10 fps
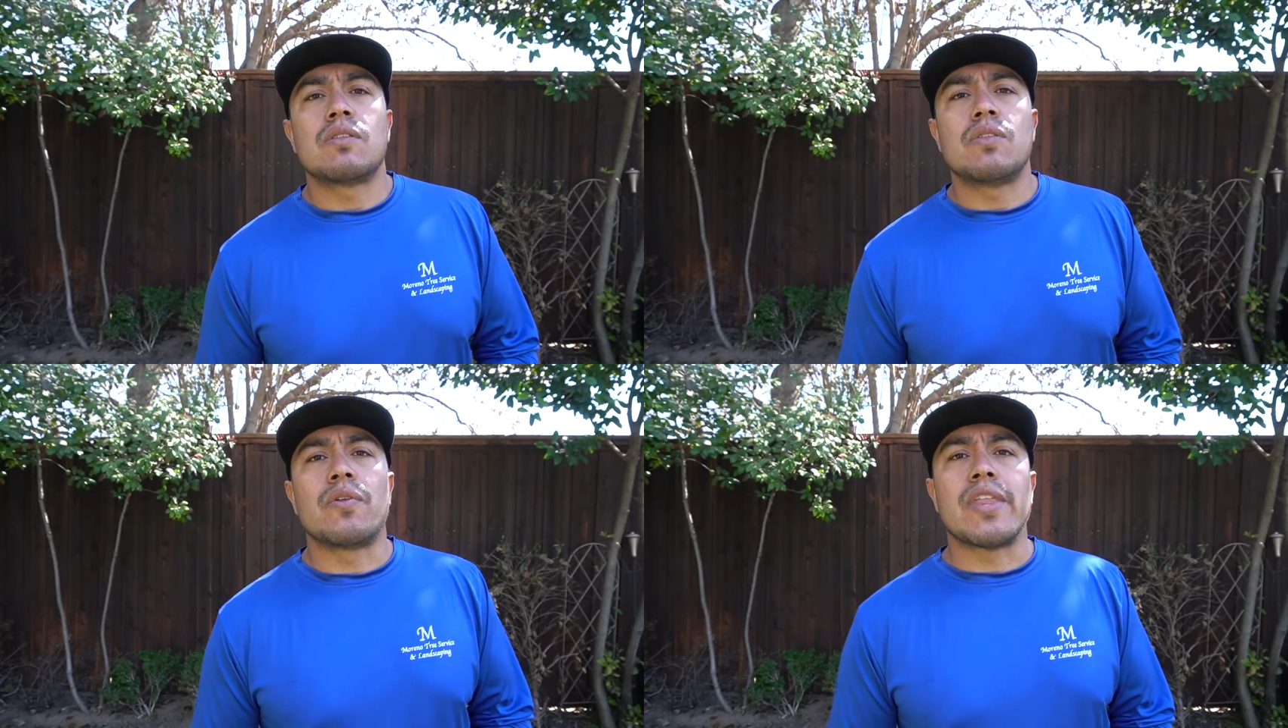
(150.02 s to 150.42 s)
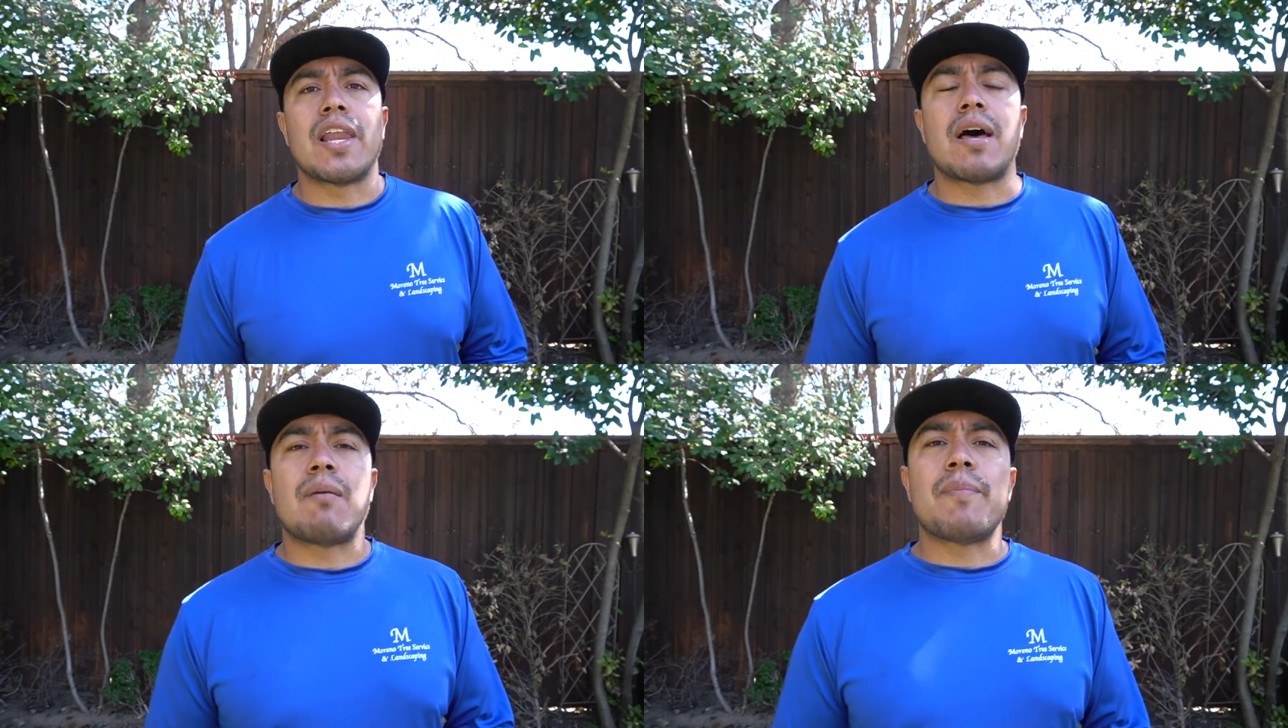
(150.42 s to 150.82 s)
donde
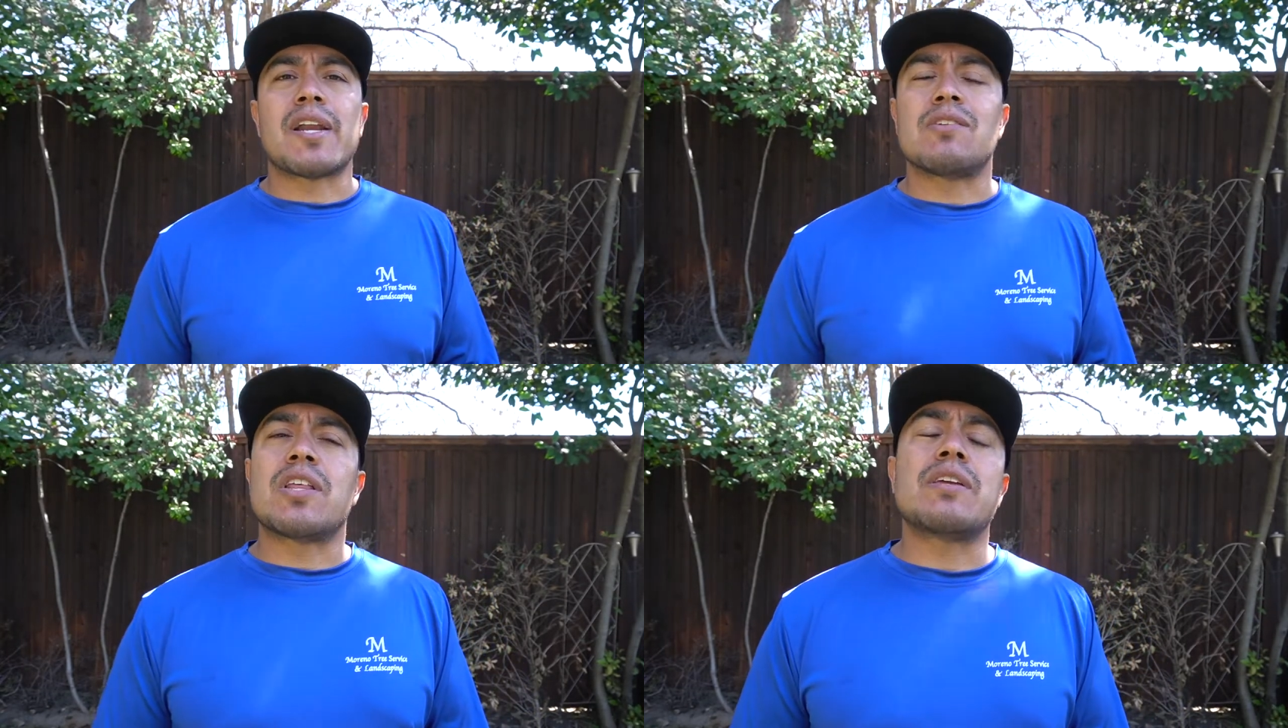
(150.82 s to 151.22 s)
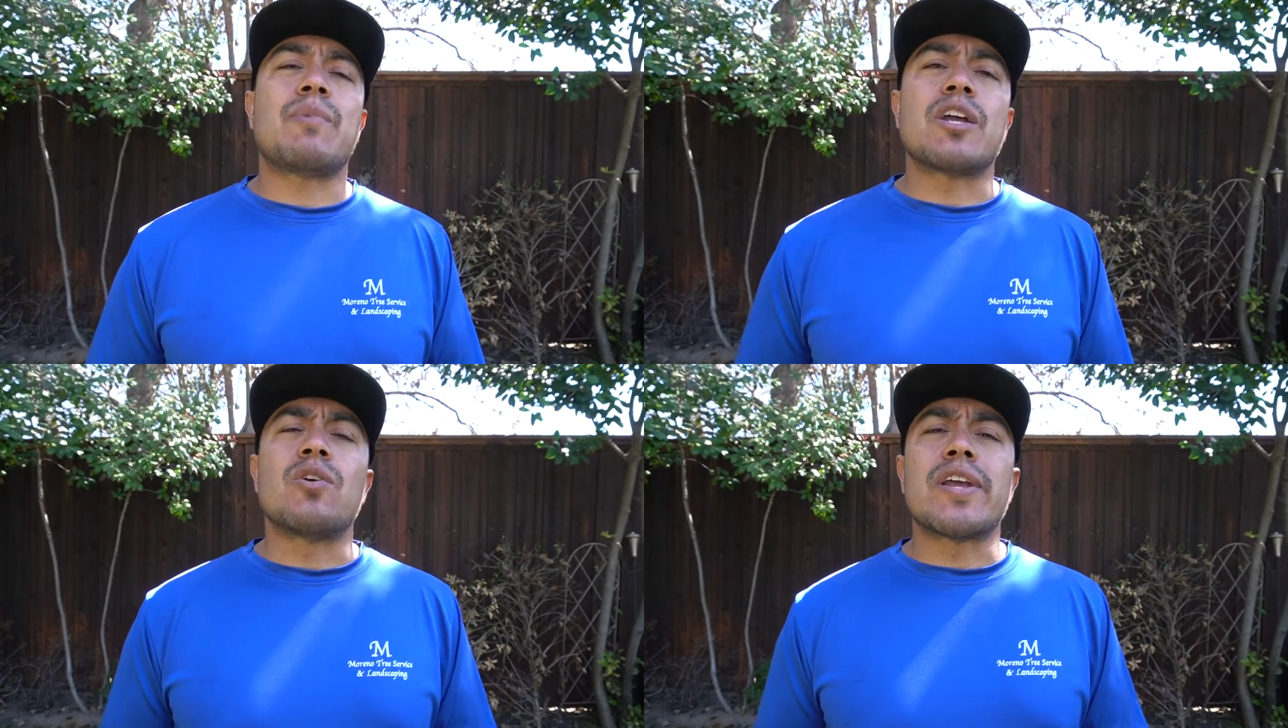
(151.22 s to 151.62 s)
la
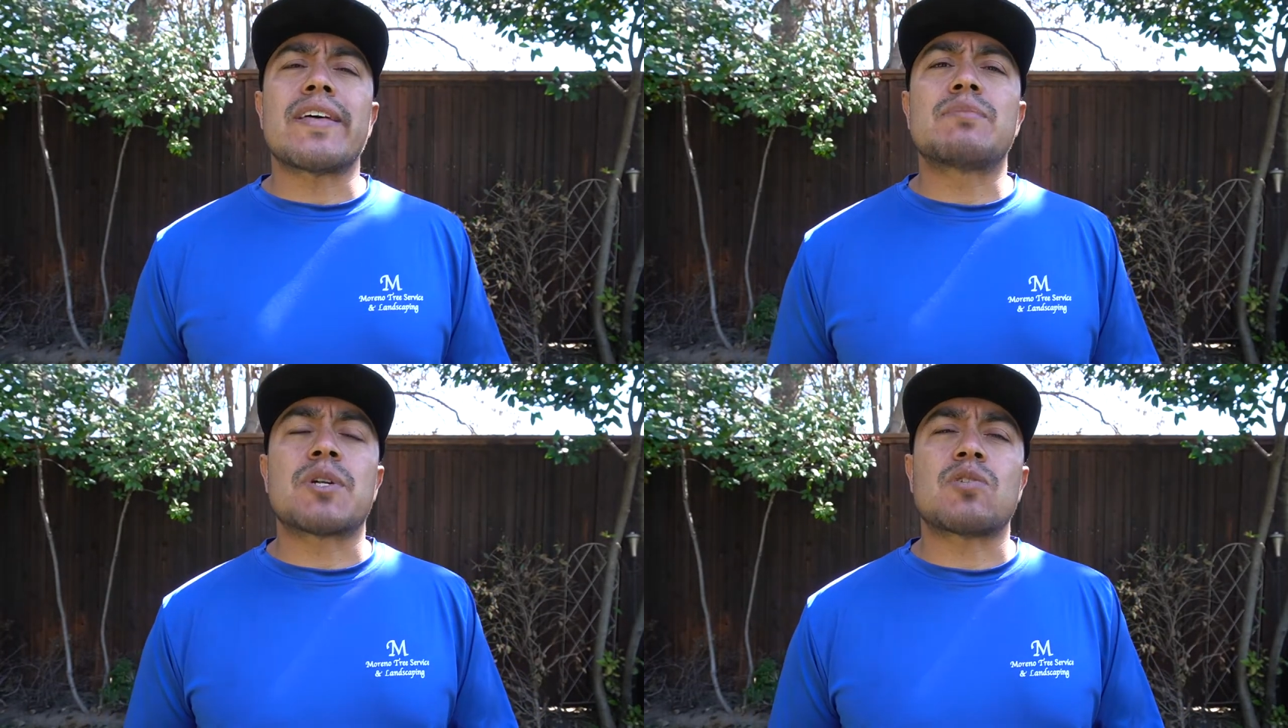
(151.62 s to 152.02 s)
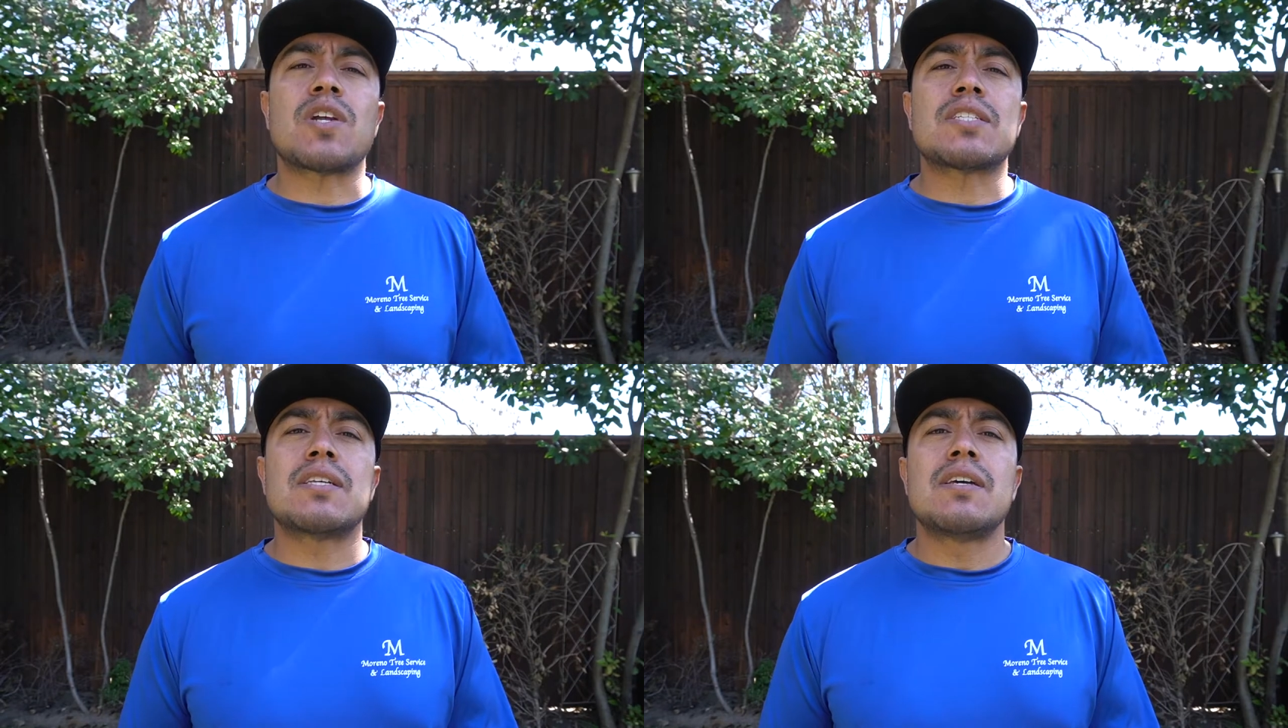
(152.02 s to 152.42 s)
mayoría de las
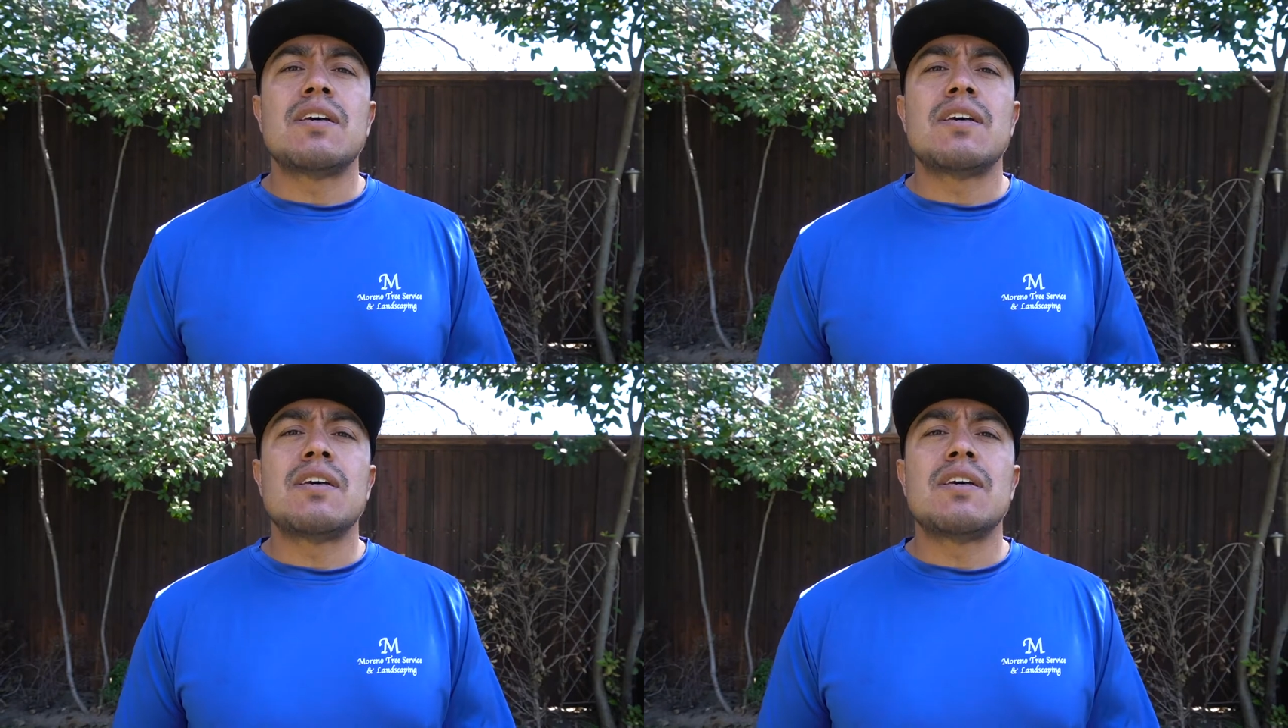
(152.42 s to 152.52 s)
personas